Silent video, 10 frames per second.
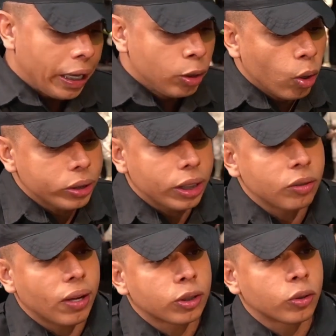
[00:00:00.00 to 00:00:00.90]
Em outras
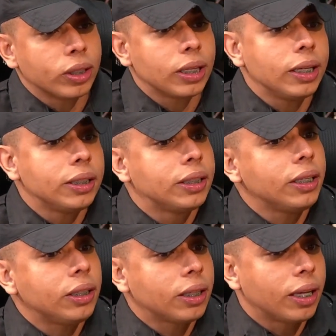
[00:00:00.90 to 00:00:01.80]
versões, ele
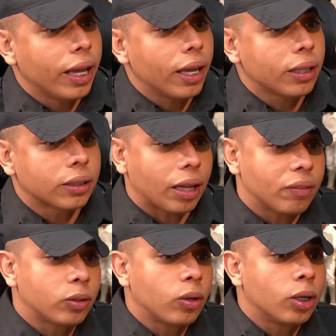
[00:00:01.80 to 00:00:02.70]
diz que
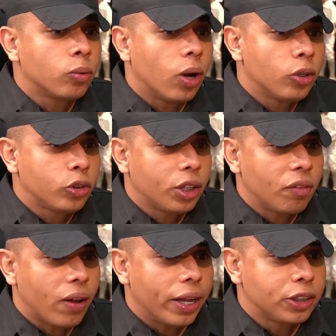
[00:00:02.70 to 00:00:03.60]
estava trocando o óleo do
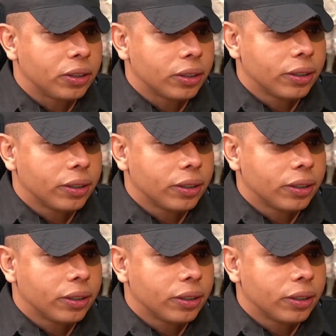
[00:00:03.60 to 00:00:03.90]
chevette.